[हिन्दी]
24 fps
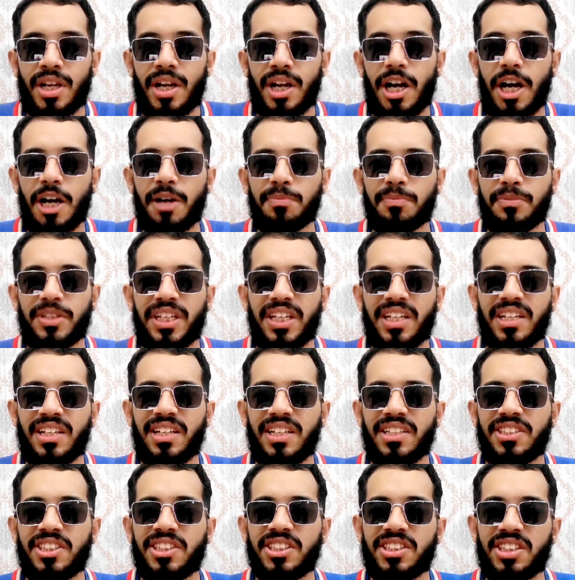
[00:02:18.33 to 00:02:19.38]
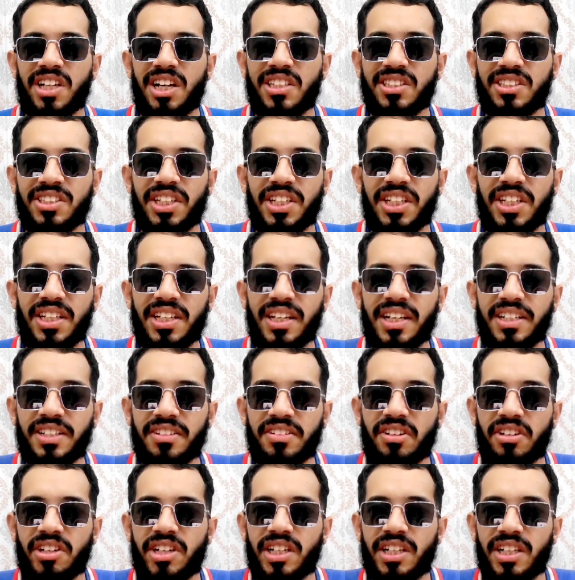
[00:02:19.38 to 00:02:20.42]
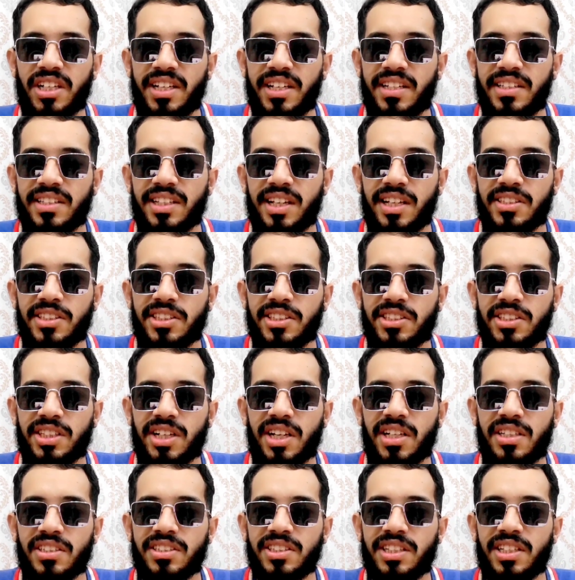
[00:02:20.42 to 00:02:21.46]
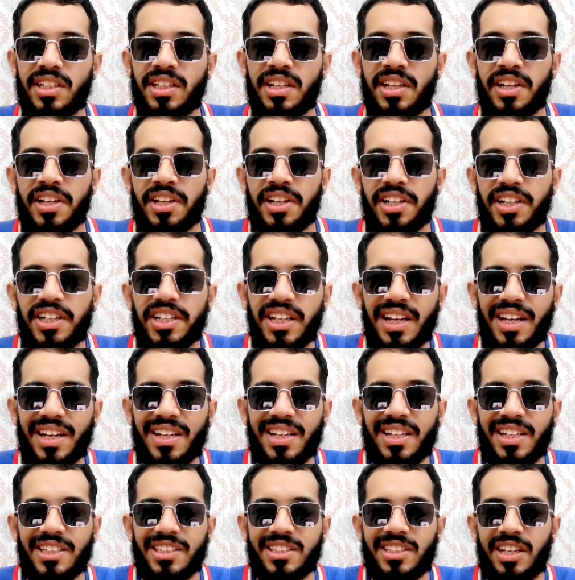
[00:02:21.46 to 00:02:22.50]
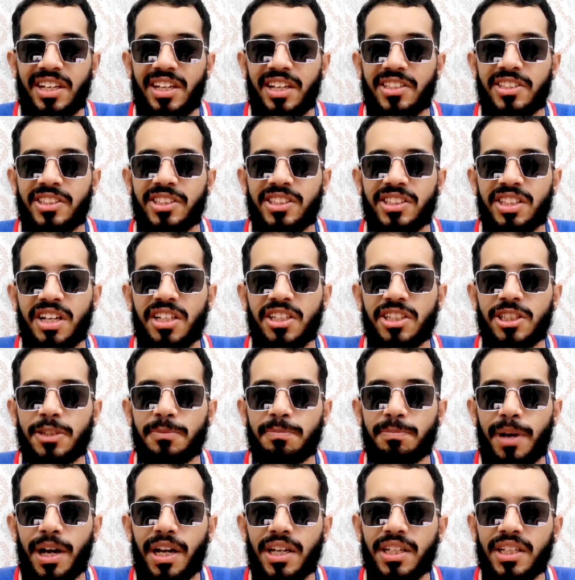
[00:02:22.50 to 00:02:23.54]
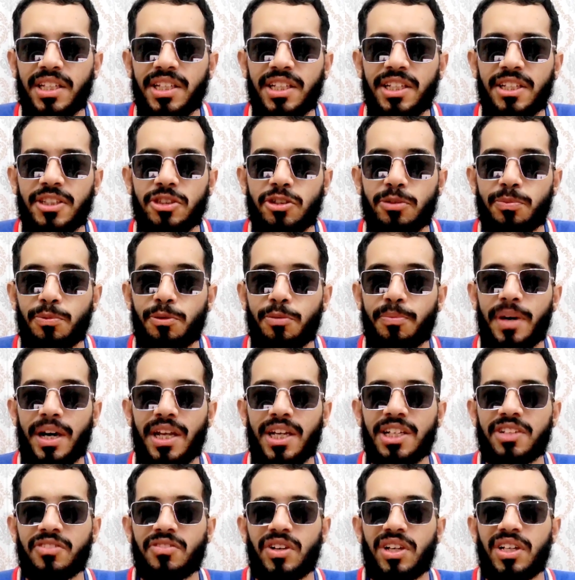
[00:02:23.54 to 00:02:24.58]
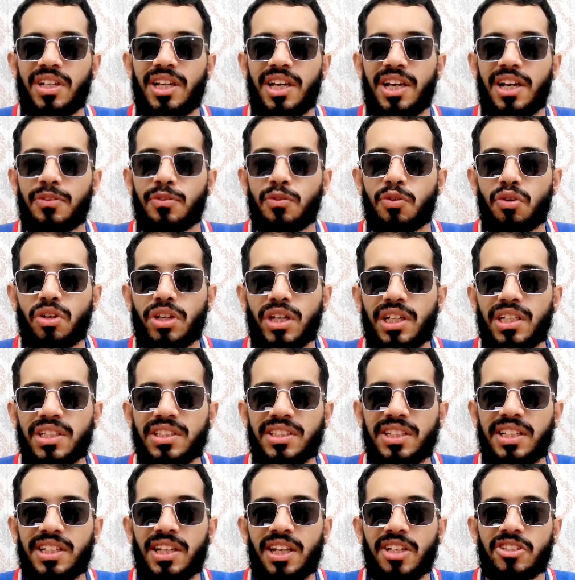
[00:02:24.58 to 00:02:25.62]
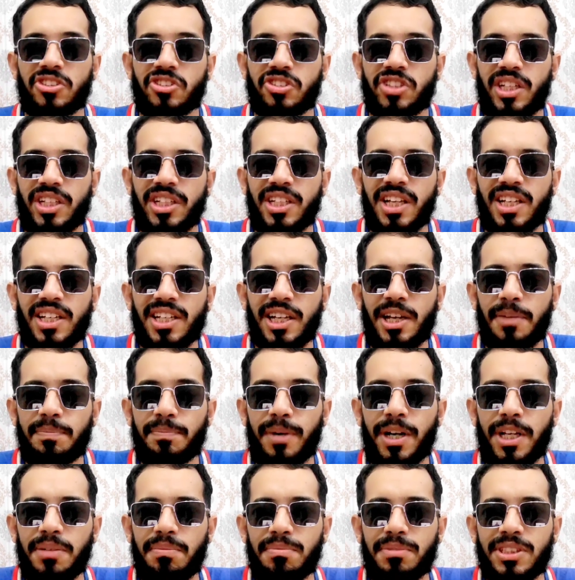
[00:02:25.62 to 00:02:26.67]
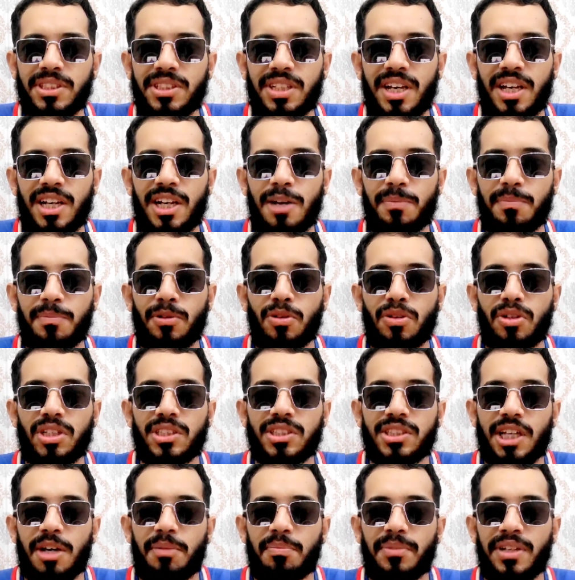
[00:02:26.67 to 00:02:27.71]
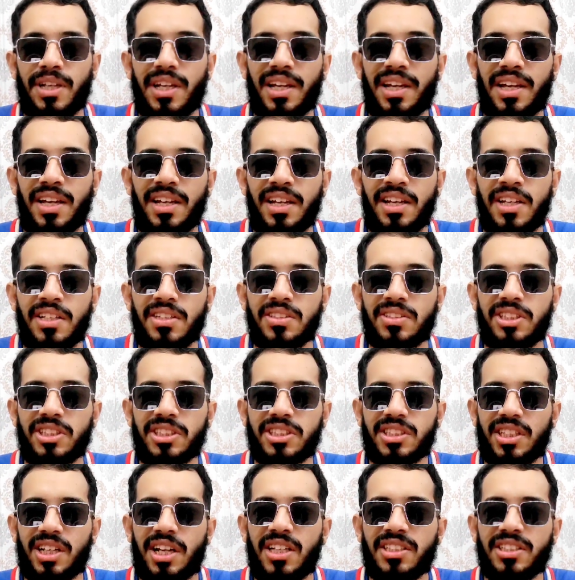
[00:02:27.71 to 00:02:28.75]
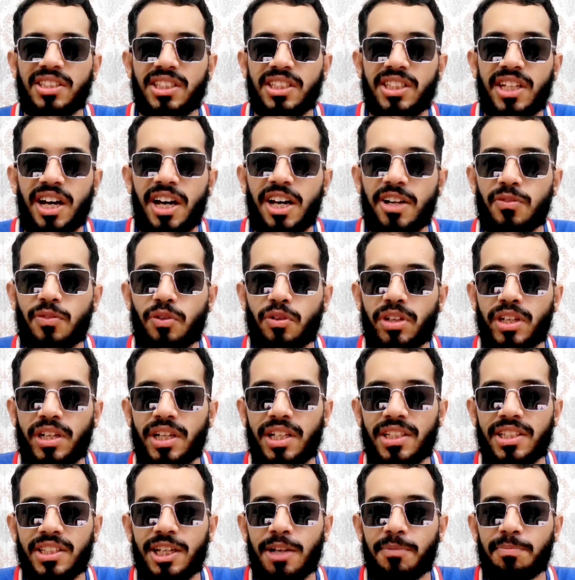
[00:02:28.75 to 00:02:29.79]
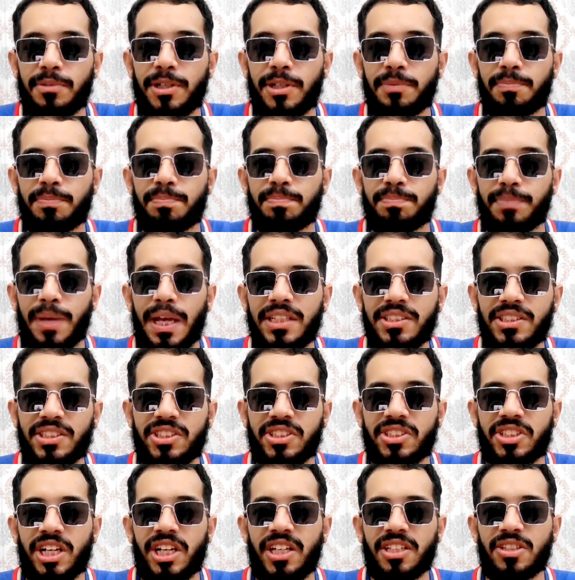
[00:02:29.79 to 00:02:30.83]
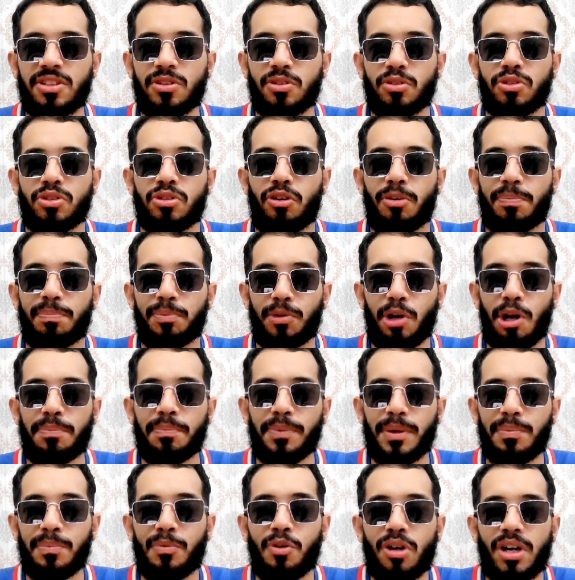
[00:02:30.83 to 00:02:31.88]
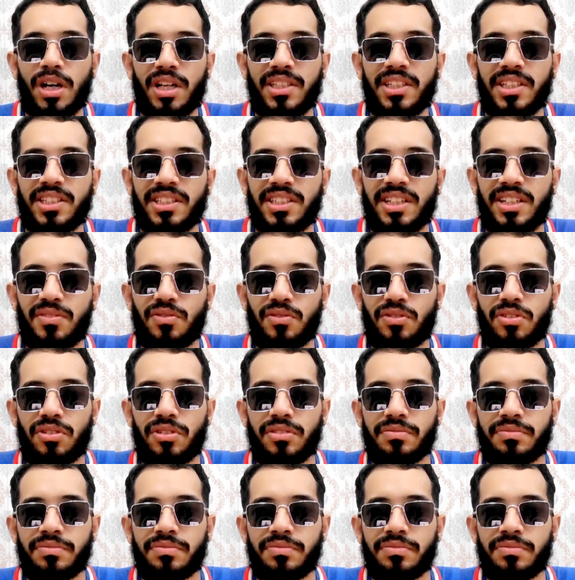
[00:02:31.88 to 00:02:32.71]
आप देख लें जिस तरह से इंग्लैंड क्रिकेट खेलता है जिस तरह से इंडिया खेलता है जिस तरह से बाकी जो ममालिक वाले हैं वो खेलते हैं ऑस्ट्रेलिया की बड़ी मिसाल आप लोगों के सामने है जिस तरह से यार वो खेलते हैं अपने बेंच स्ट्रेंथ को जो प्रॉपर मौका देते हैं वो